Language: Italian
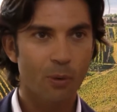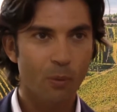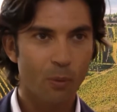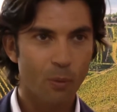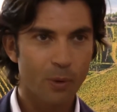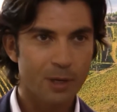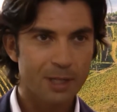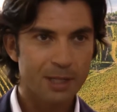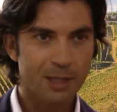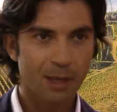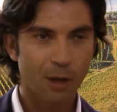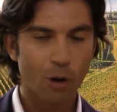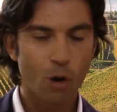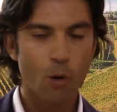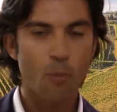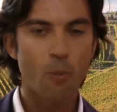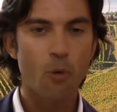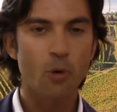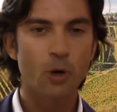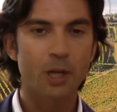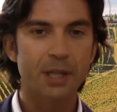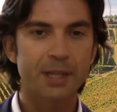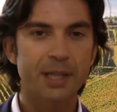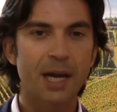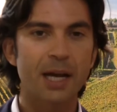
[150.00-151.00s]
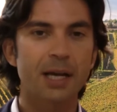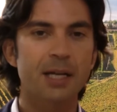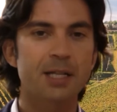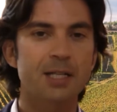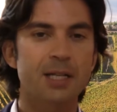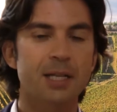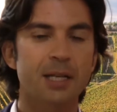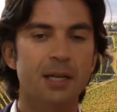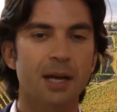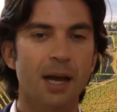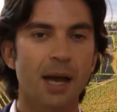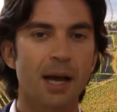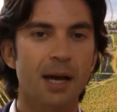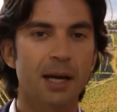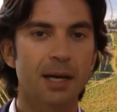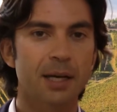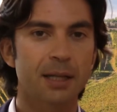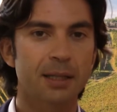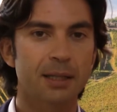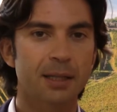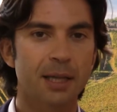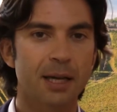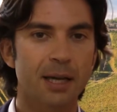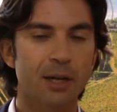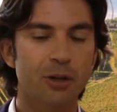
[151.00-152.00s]
questa comunità che si crea
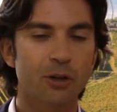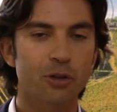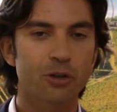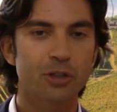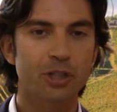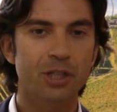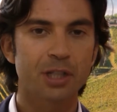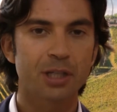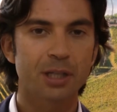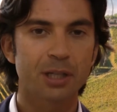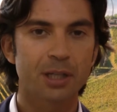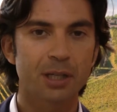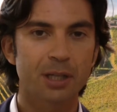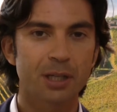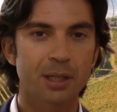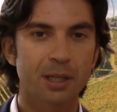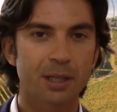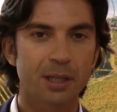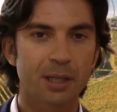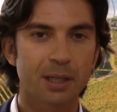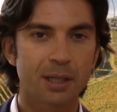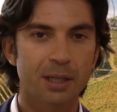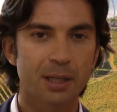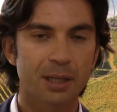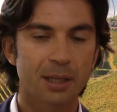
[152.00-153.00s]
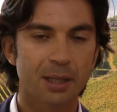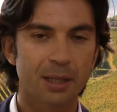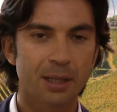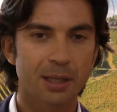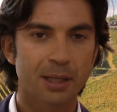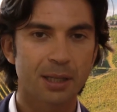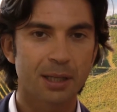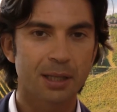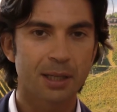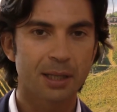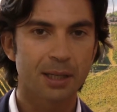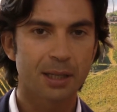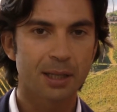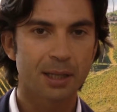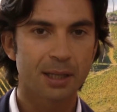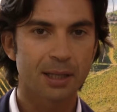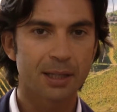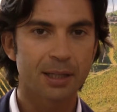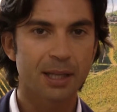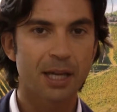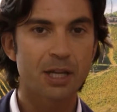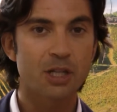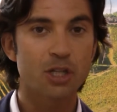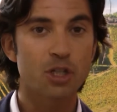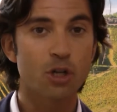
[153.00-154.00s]
all'interno di,
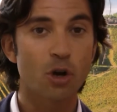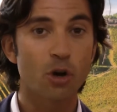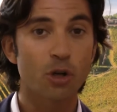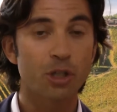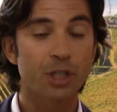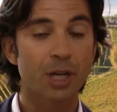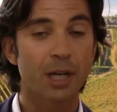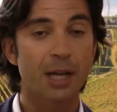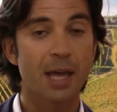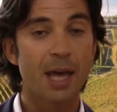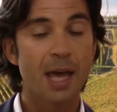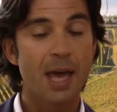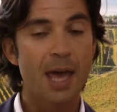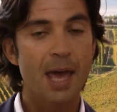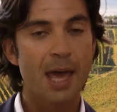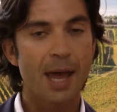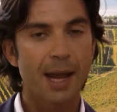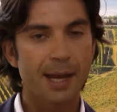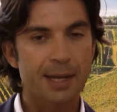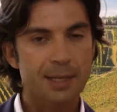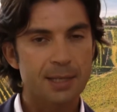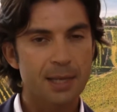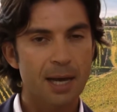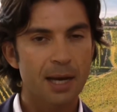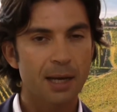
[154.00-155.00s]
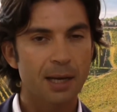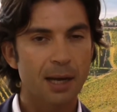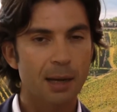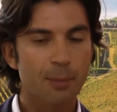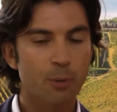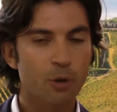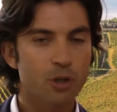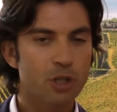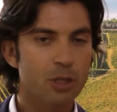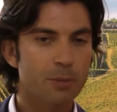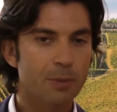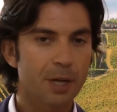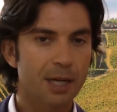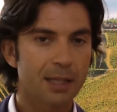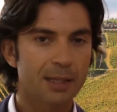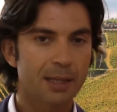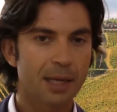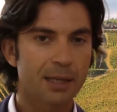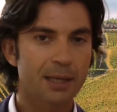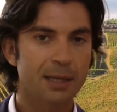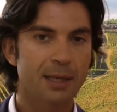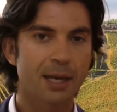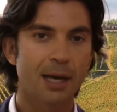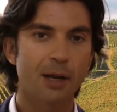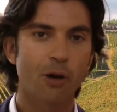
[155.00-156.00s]
dei social e che sta anche la possibilità
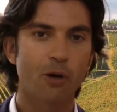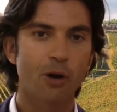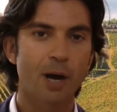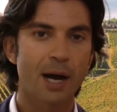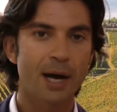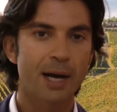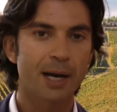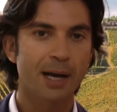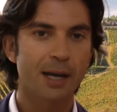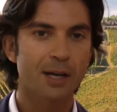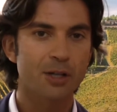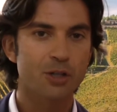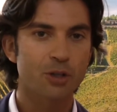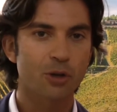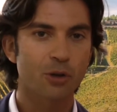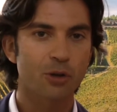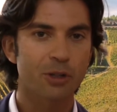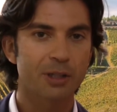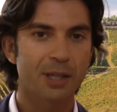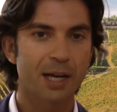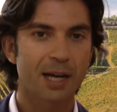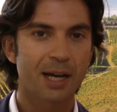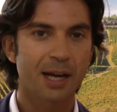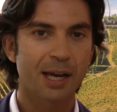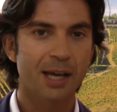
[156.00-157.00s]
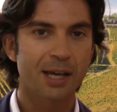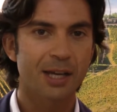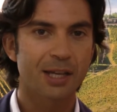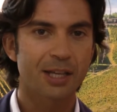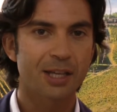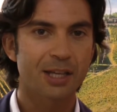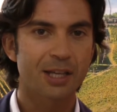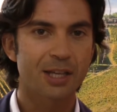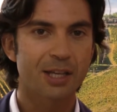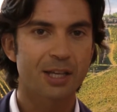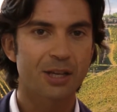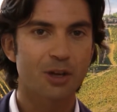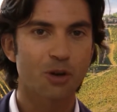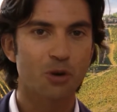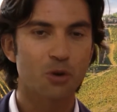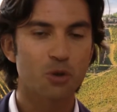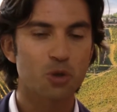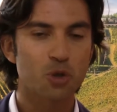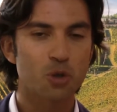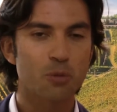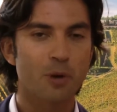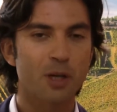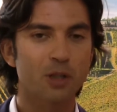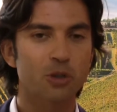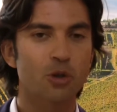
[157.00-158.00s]
di dialogare, ascoltare i
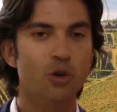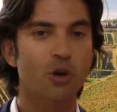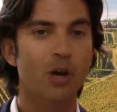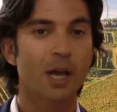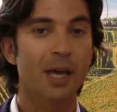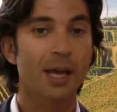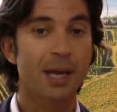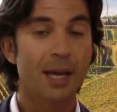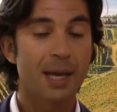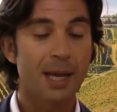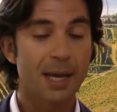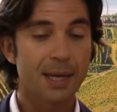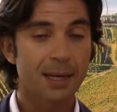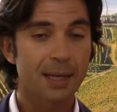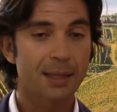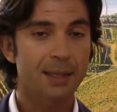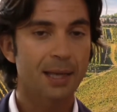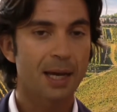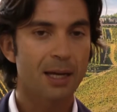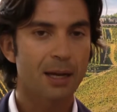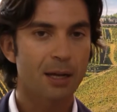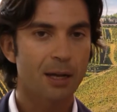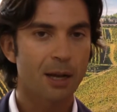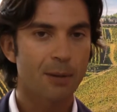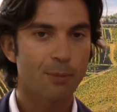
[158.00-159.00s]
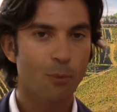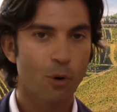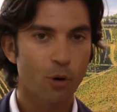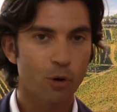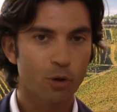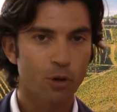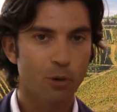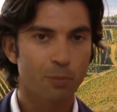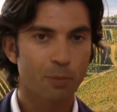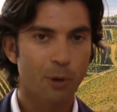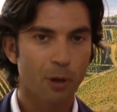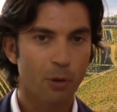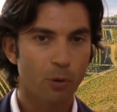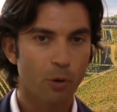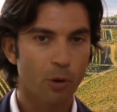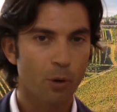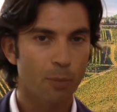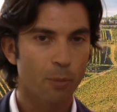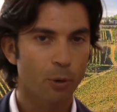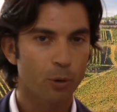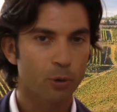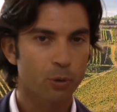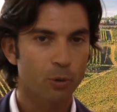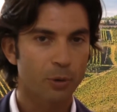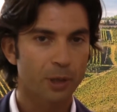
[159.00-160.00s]
consumatori in Italia e nel mondo, per lui è
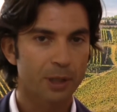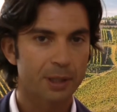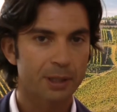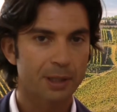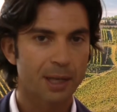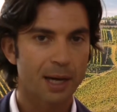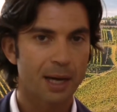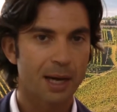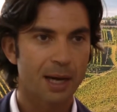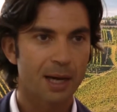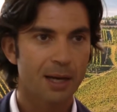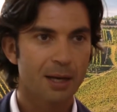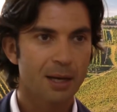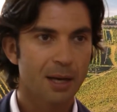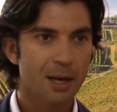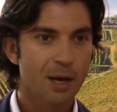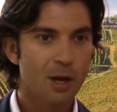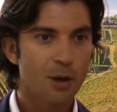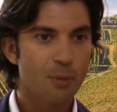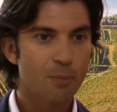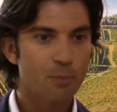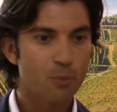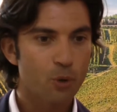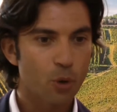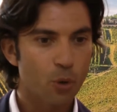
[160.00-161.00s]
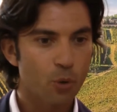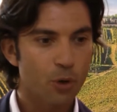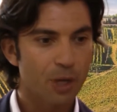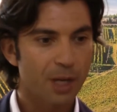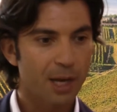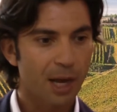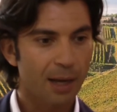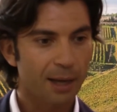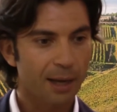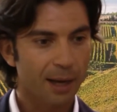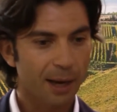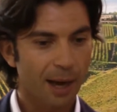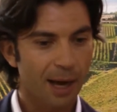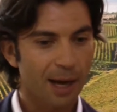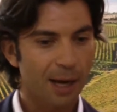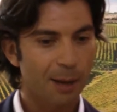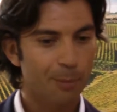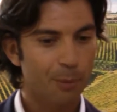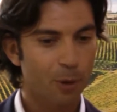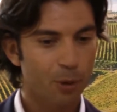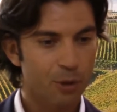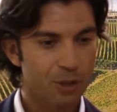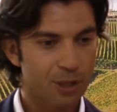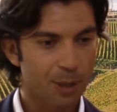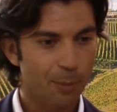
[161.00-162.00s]
un'opportunità più unica che rara,
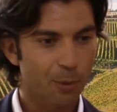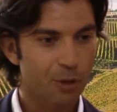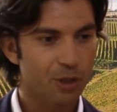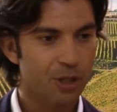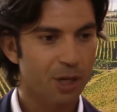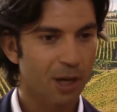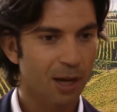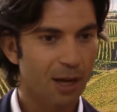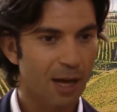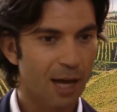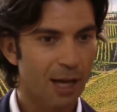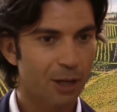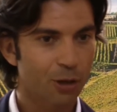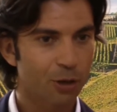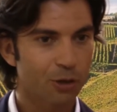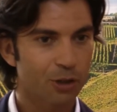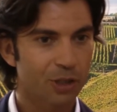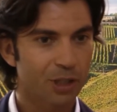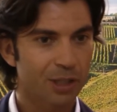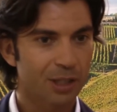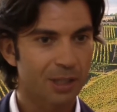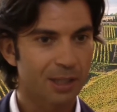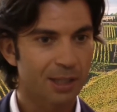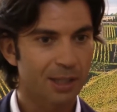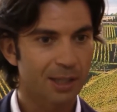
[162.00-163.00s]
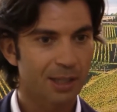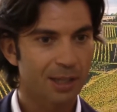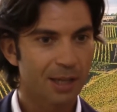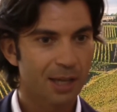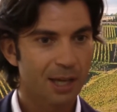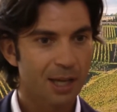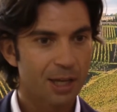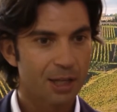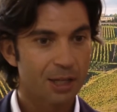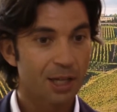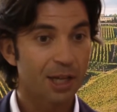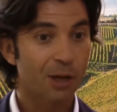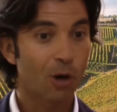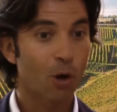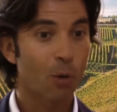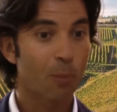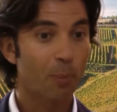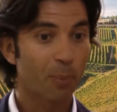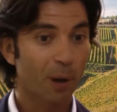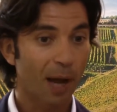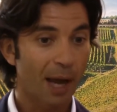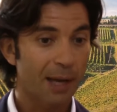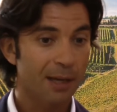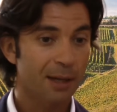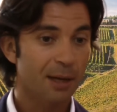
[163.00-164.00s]
per cui stiamo cercando di, di
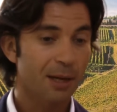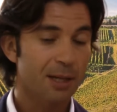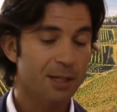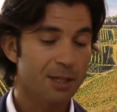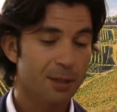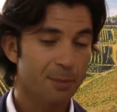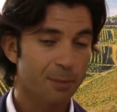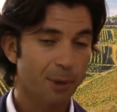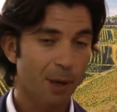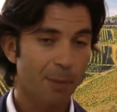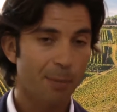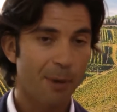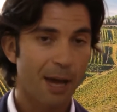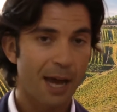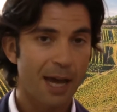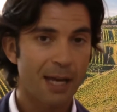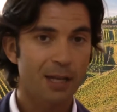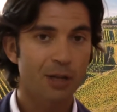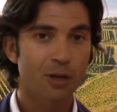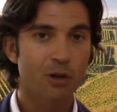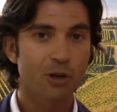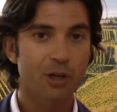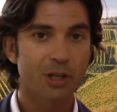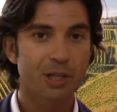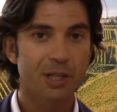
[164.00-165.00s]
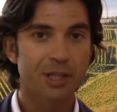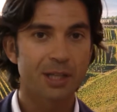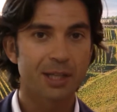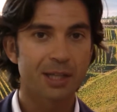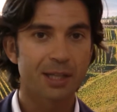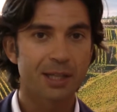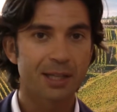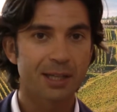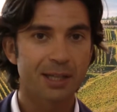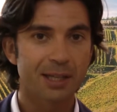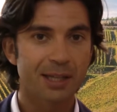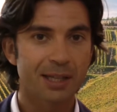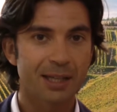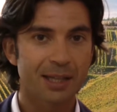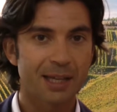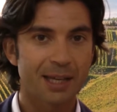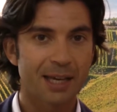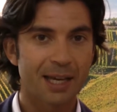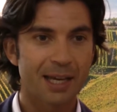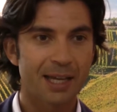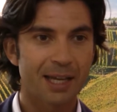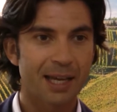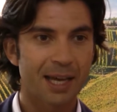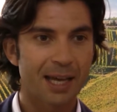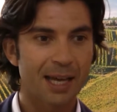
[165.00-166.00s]
comprenderla sempre meglio e di,
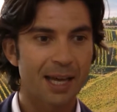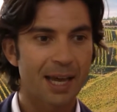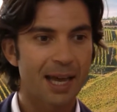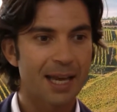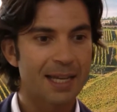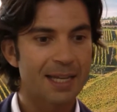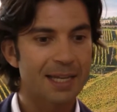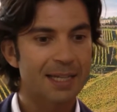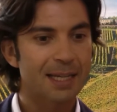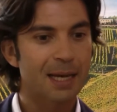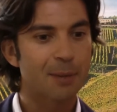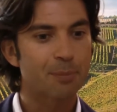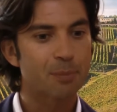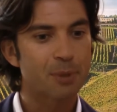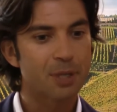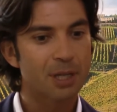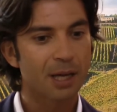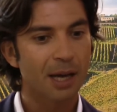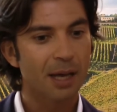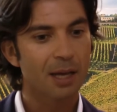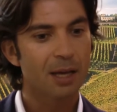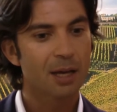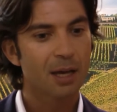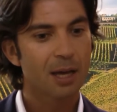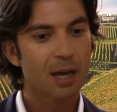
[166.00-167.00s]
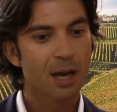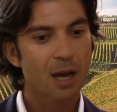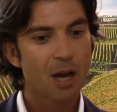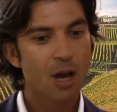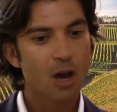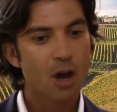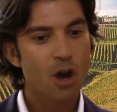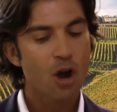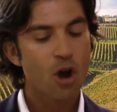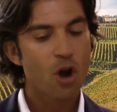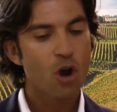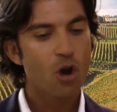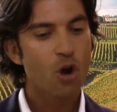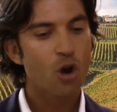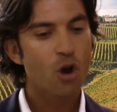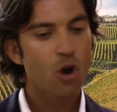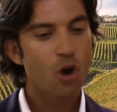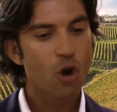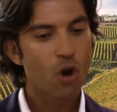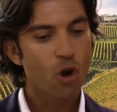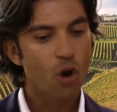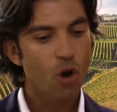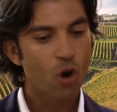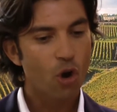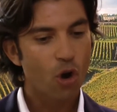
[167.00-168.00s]
e, e di capire
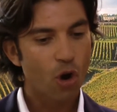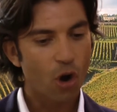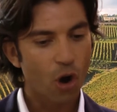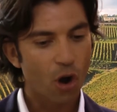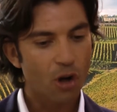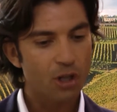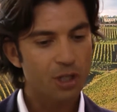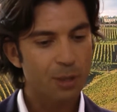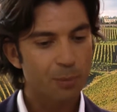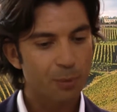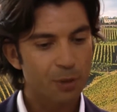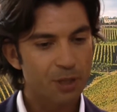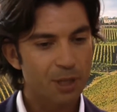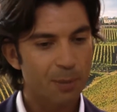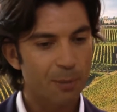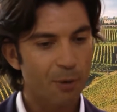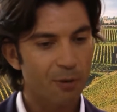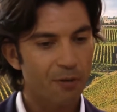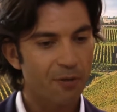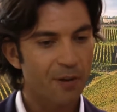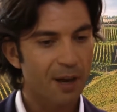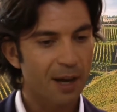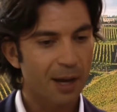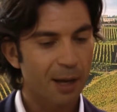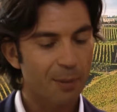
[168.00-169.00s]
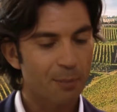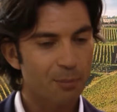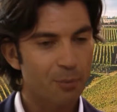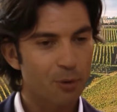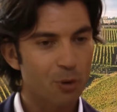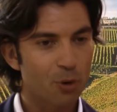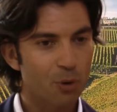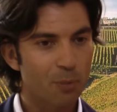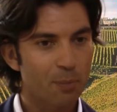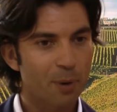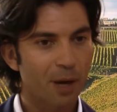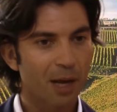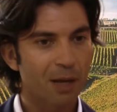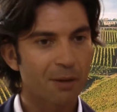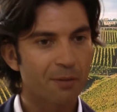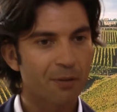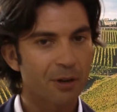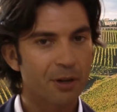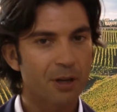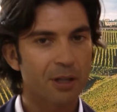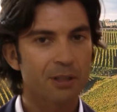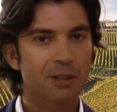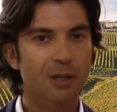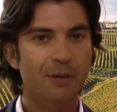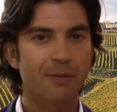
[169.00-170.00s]
cosa possiamo fare in più per il
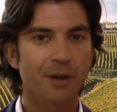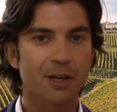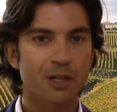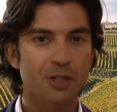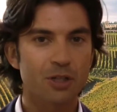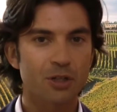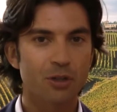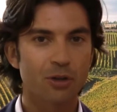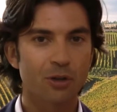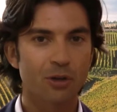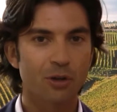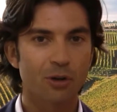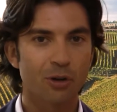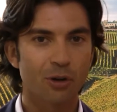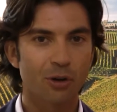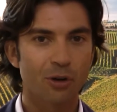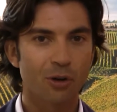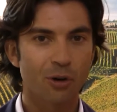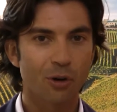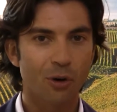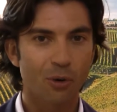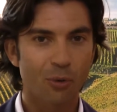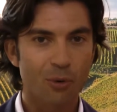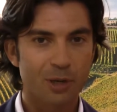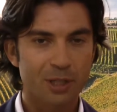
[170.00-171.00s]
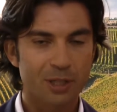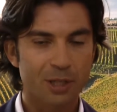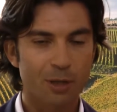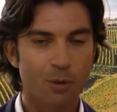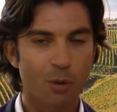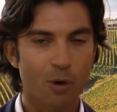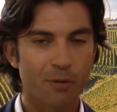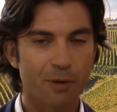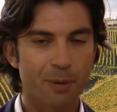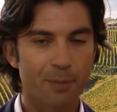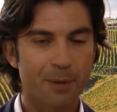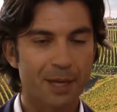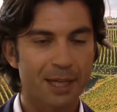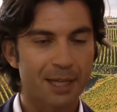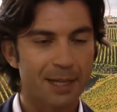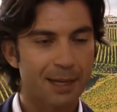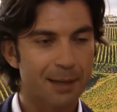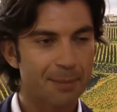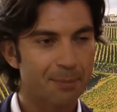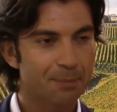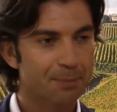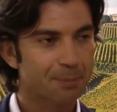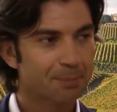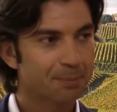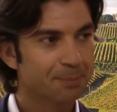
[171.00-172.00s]
vino attraverso questi nuovi
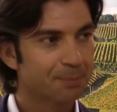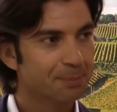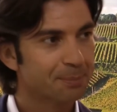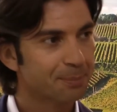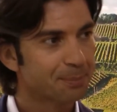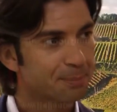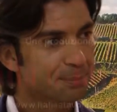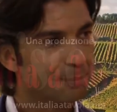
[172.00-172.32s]
media.